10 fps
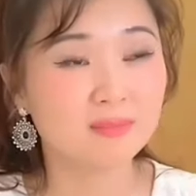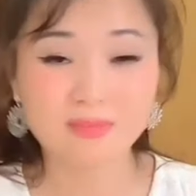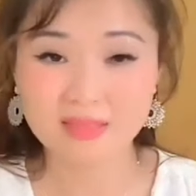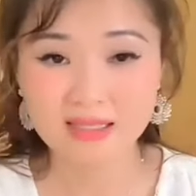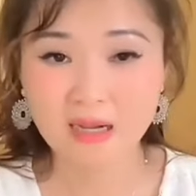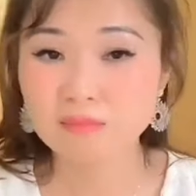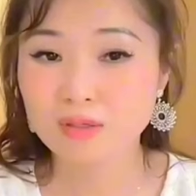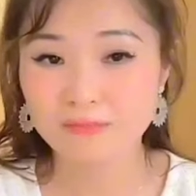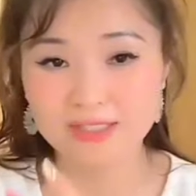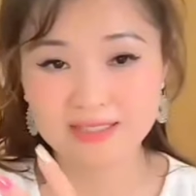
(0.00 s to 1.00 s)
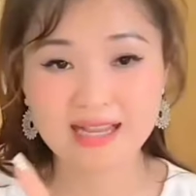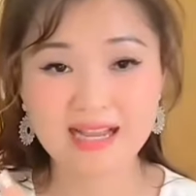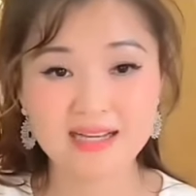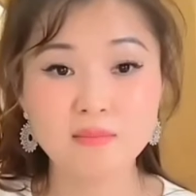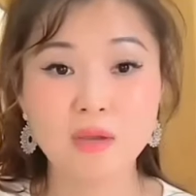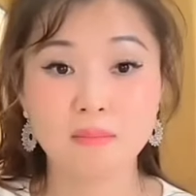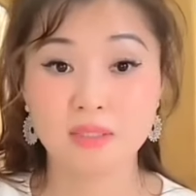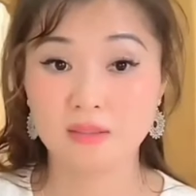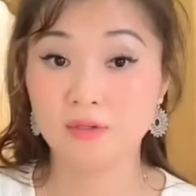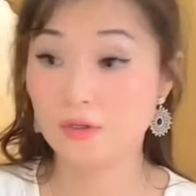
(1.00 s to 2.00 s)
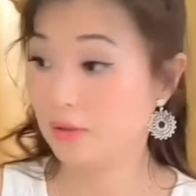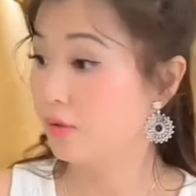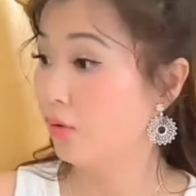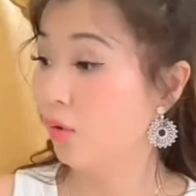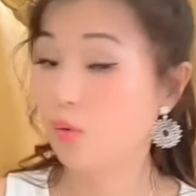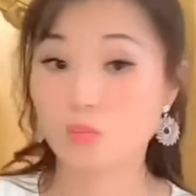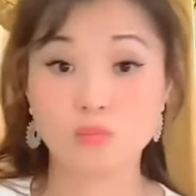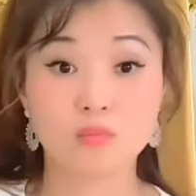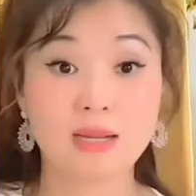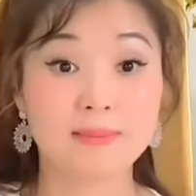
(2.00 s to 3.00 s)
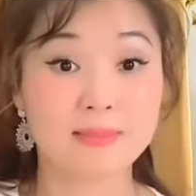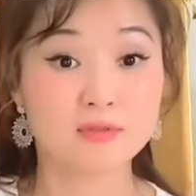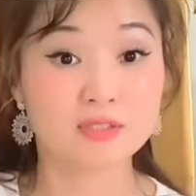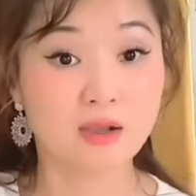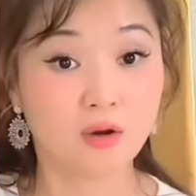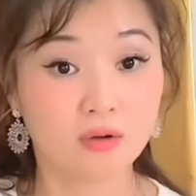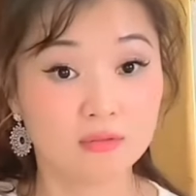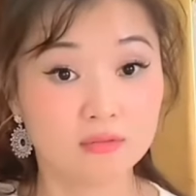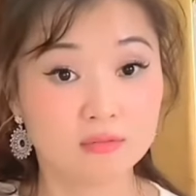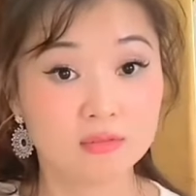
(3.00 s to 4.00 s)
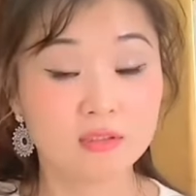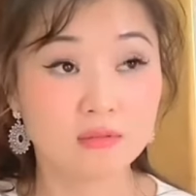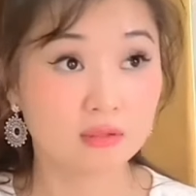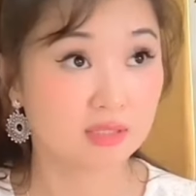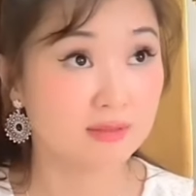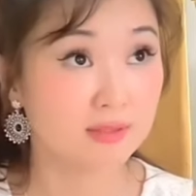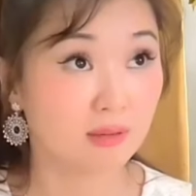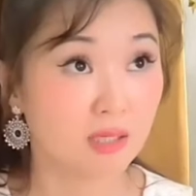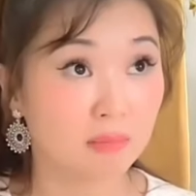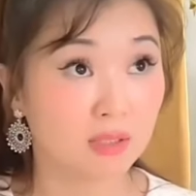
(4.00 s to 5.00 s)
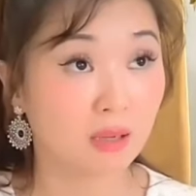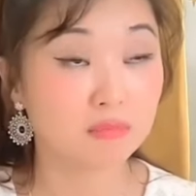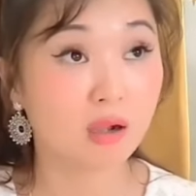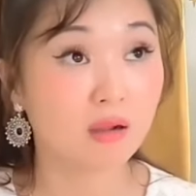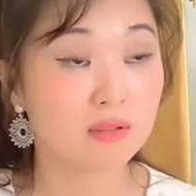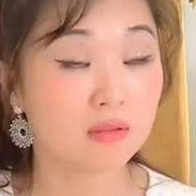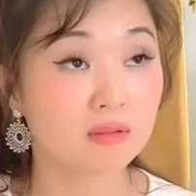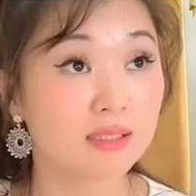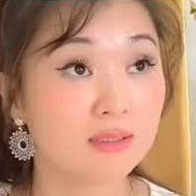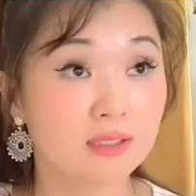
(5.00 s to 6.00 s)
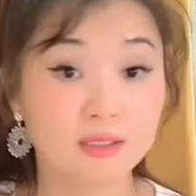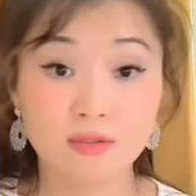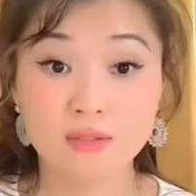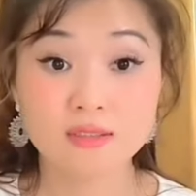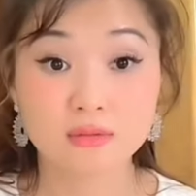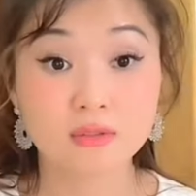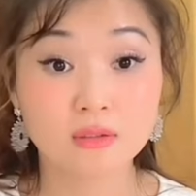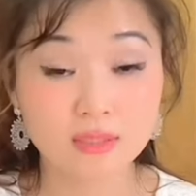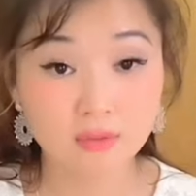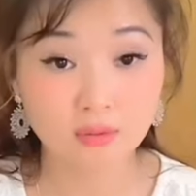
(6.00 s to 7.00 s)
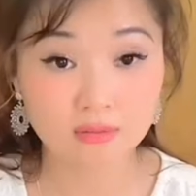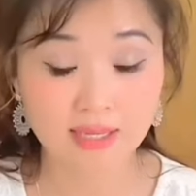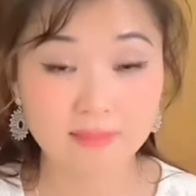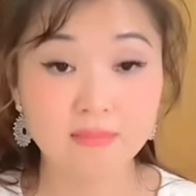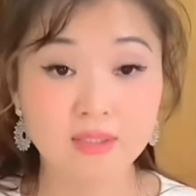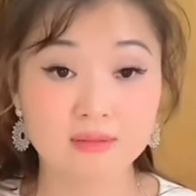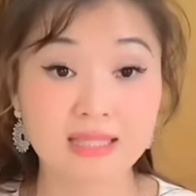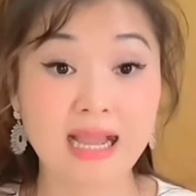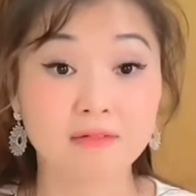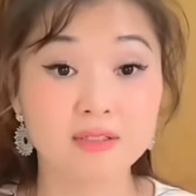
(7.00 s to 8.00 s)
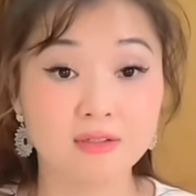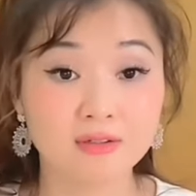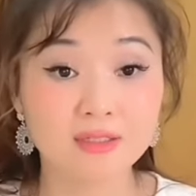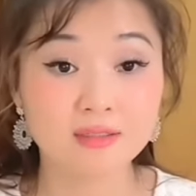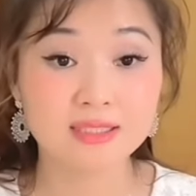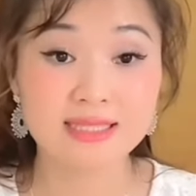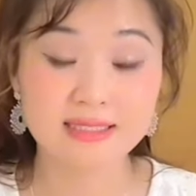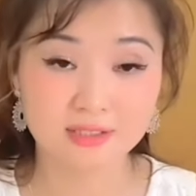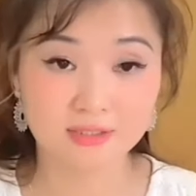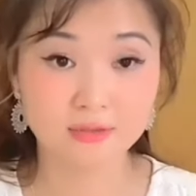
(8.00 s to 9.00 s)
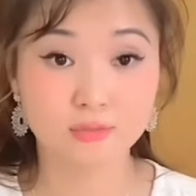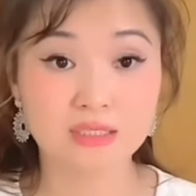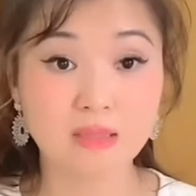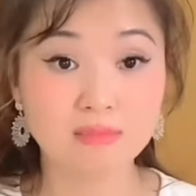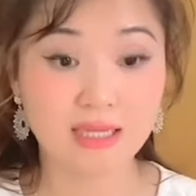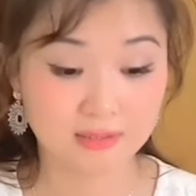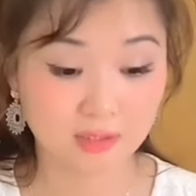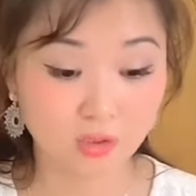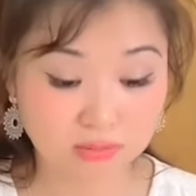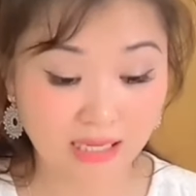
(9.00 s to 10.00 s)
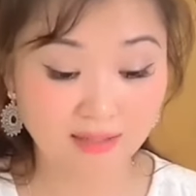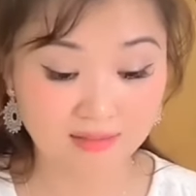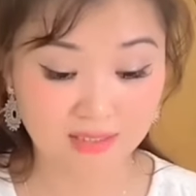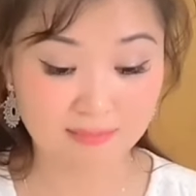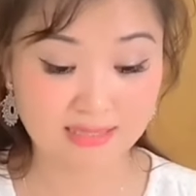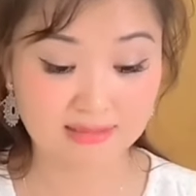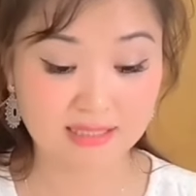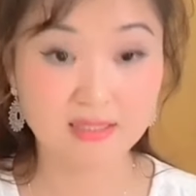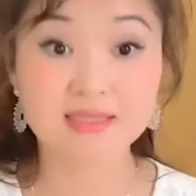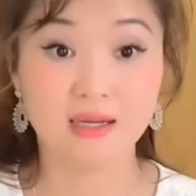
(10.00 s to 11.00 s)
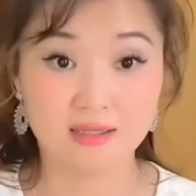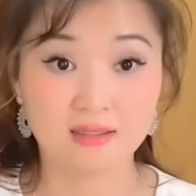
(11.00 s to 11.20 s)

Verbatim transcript: không có vị tha để mà mình ô làm đẹp cho xã hội chứ chỉ sợ là mình không có những cái cái sự tự kỷ luật để mình tạo ra những cái cái giá trị cho cuộc sống này thì lúc đó thì bạn sẽ sợ